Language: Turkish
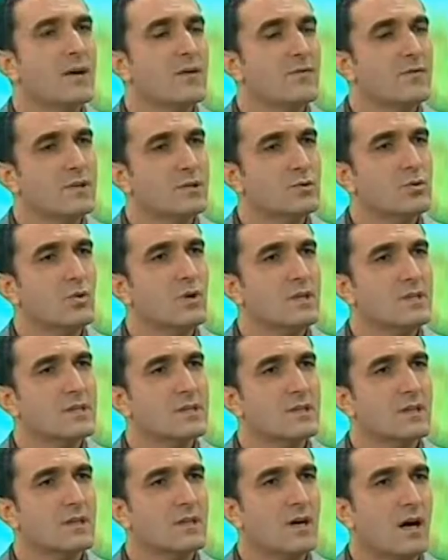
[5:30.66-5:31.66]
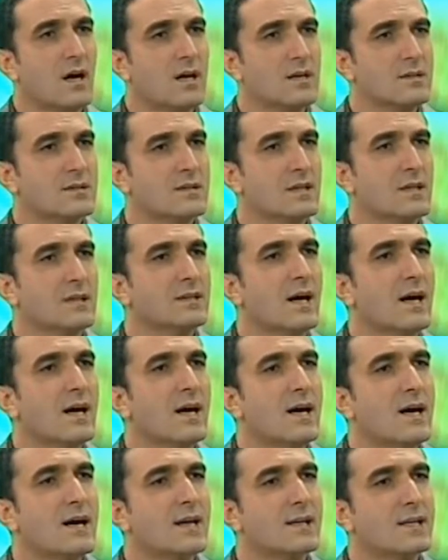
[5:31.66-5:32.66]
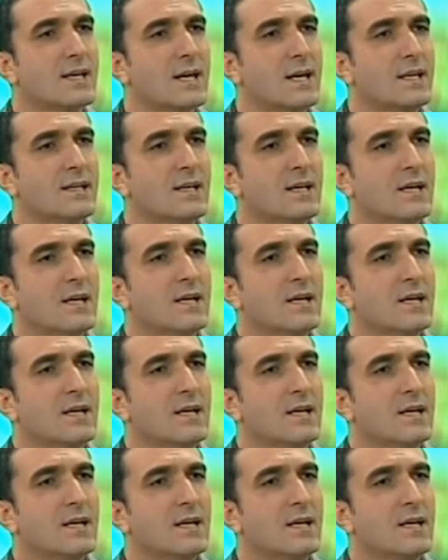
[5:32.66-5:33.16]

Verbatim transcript: Ve sonrasında da hasta daha erken